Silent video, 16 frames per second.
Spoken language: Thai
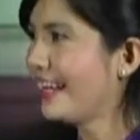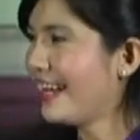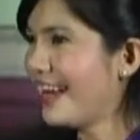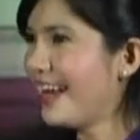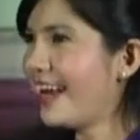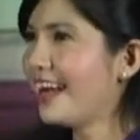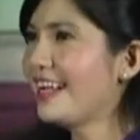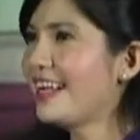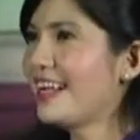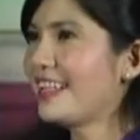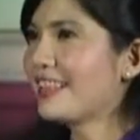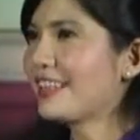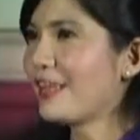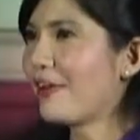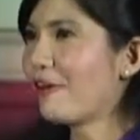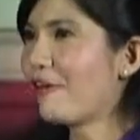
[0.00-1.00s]
นะคะ
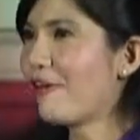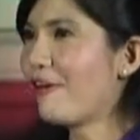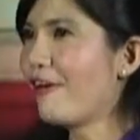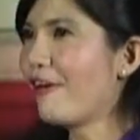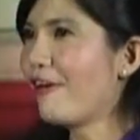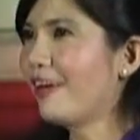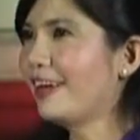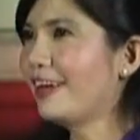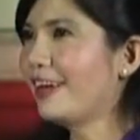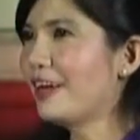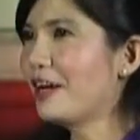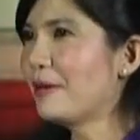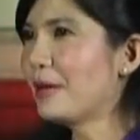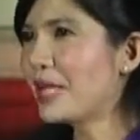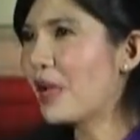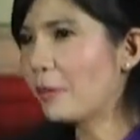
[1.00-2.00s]
แต่ก็
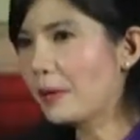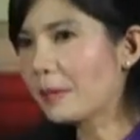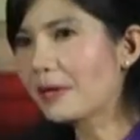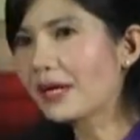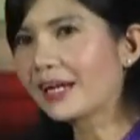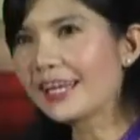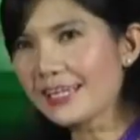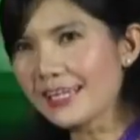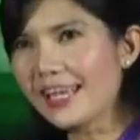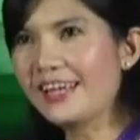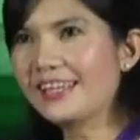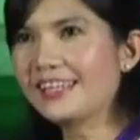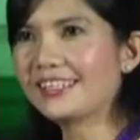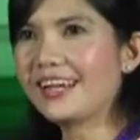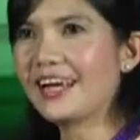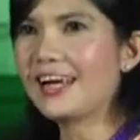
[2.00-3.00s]
พะเยาเป็นเมืองเล็
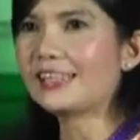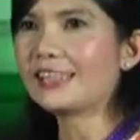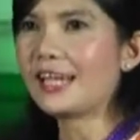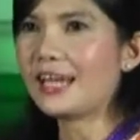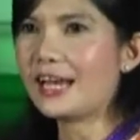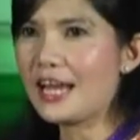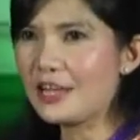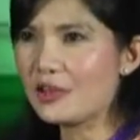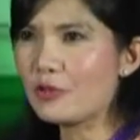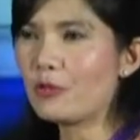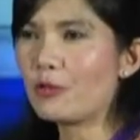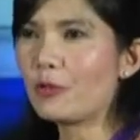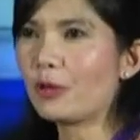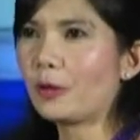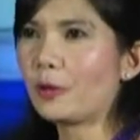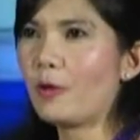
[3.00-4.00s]
กๆนะคะแต่น่าอ
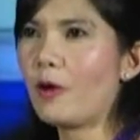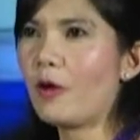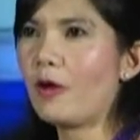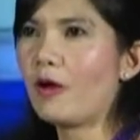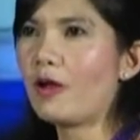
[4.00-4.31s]
ยู่แล้วก็